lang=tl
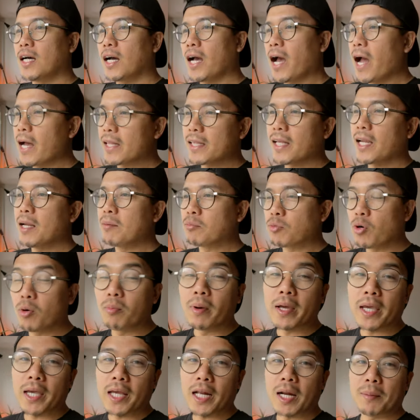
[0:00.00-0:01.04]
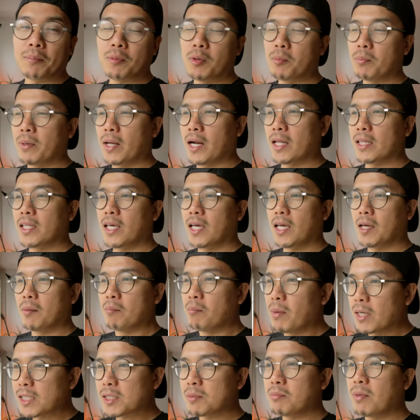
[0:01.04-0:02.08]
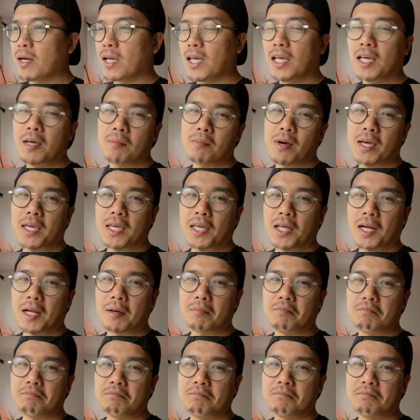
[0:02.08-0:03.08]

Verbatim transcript: Kahit alam kong mahirap yung parating, mas magiging mahirap.